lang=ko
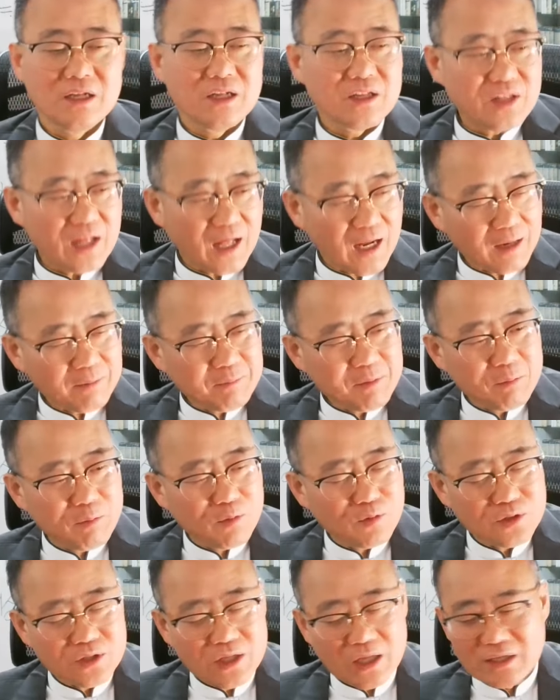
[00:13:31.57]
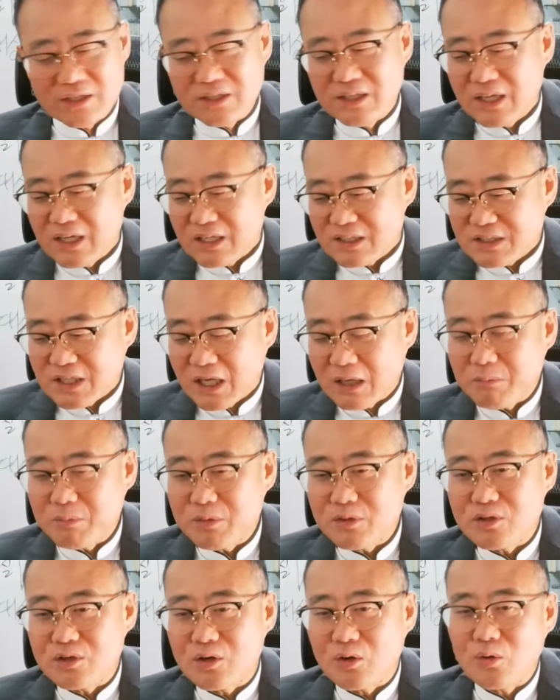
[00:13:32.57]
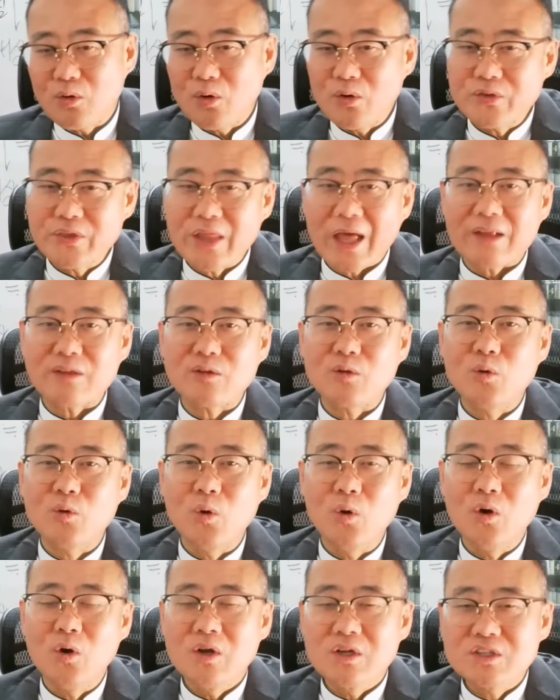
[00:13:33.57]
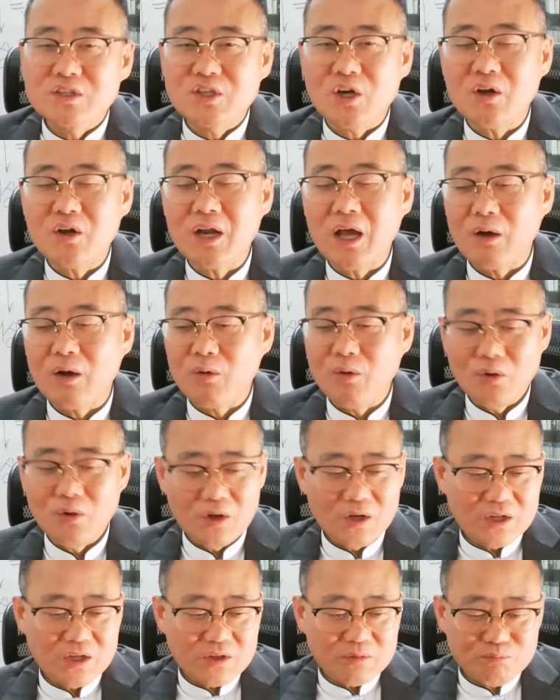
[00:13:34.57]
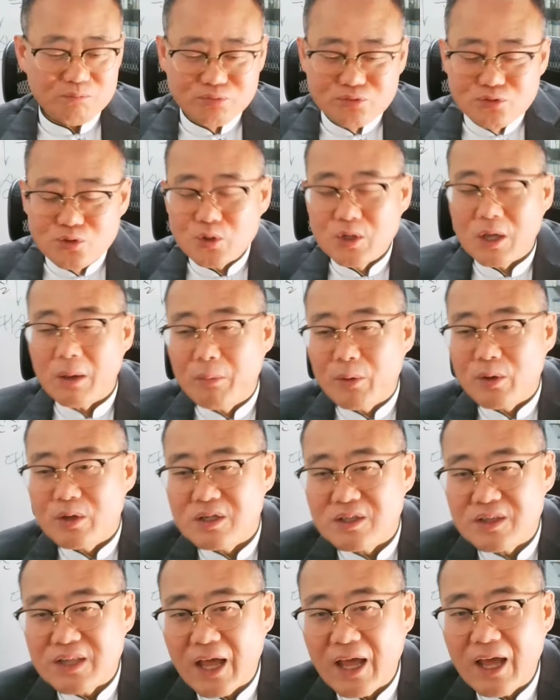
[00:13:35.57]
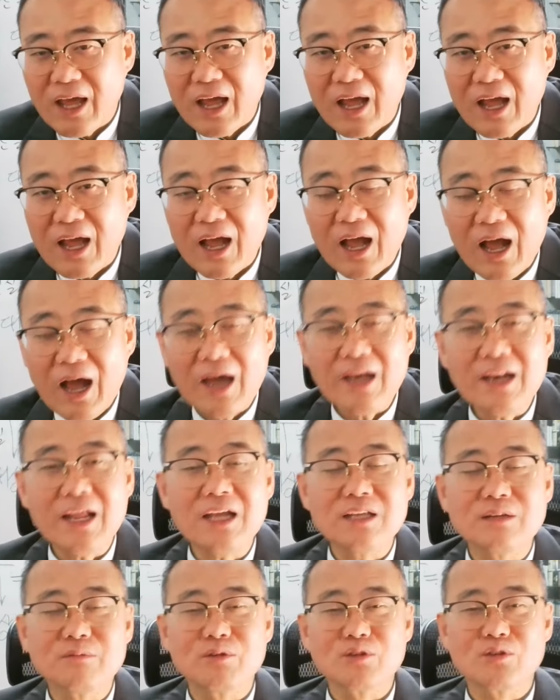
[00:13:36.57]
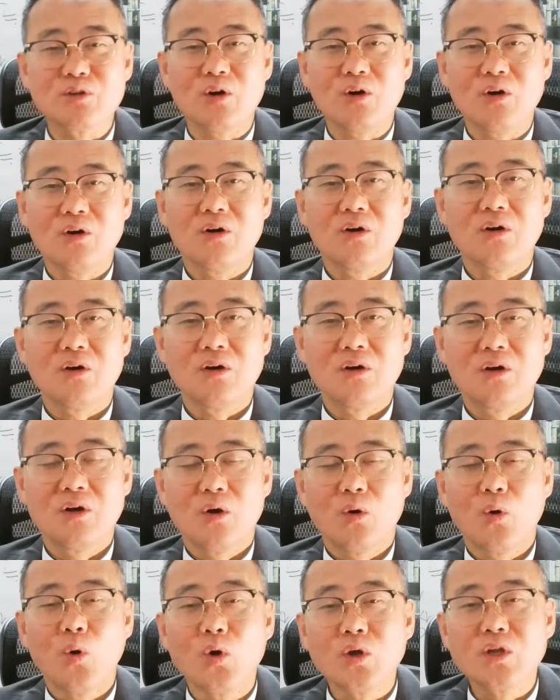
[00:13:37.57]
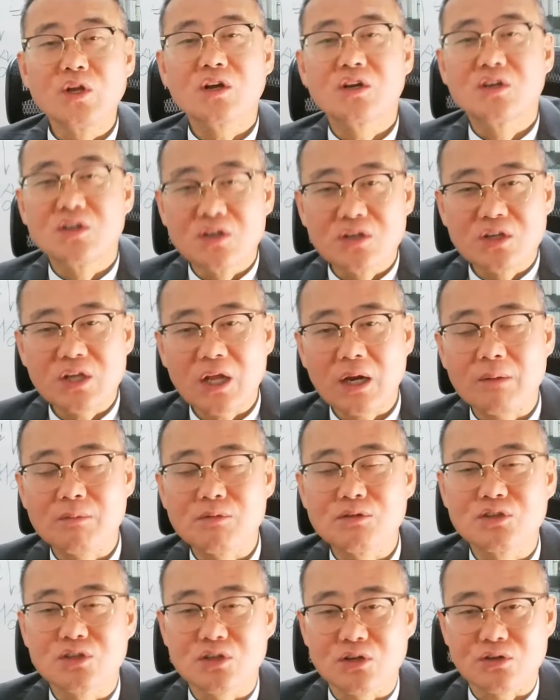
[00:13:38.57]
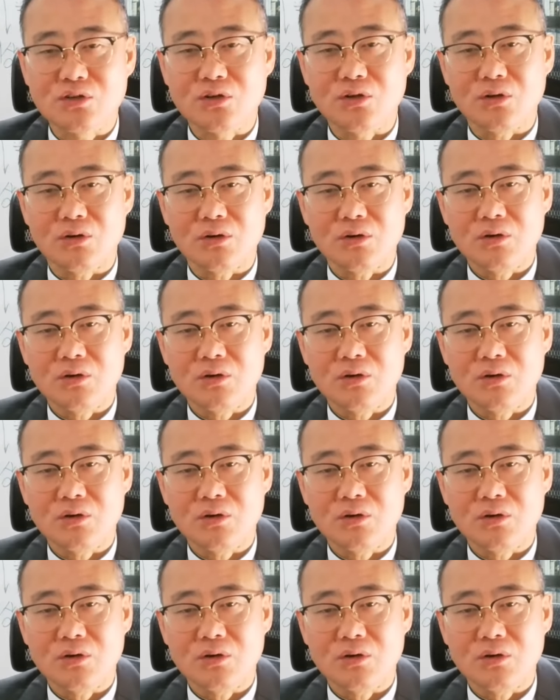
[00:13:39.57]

사람이 볼 때는 창피스럽고 낮고 천하고 부족해 보이는데, 하나님은요, 오히려 그런 사람을 들었어요.